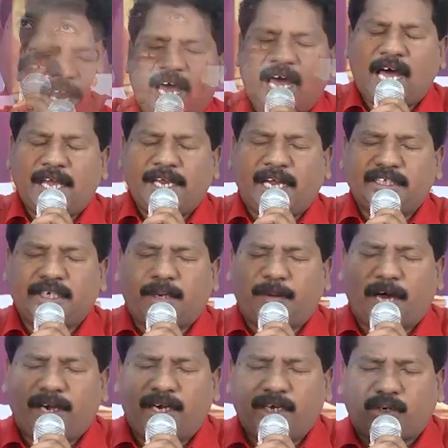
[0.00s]
నా
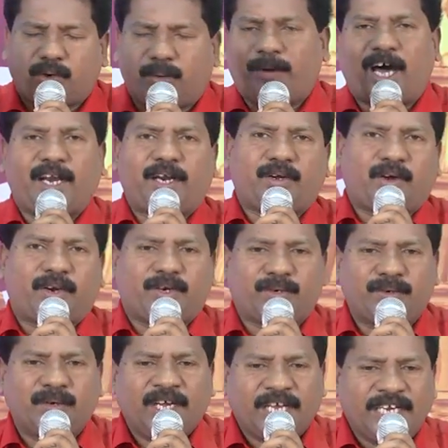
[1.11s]
యజమానుని కుమారు
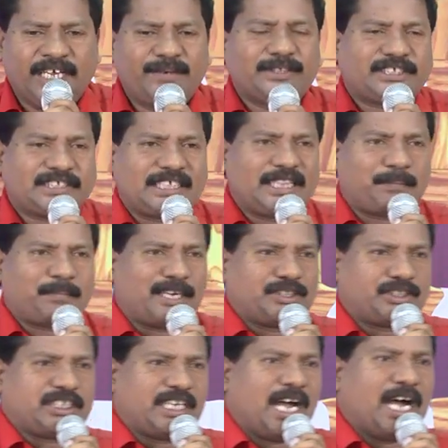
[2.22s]
కొరకు నీవు
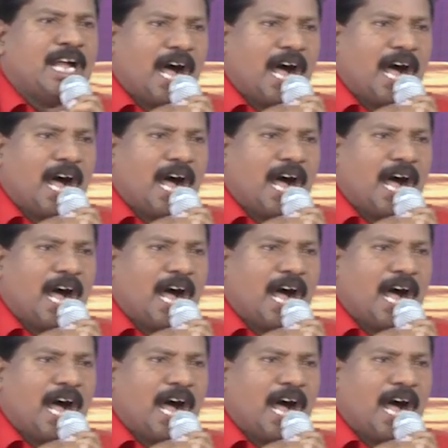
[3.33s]
సిద్ధపరిచిన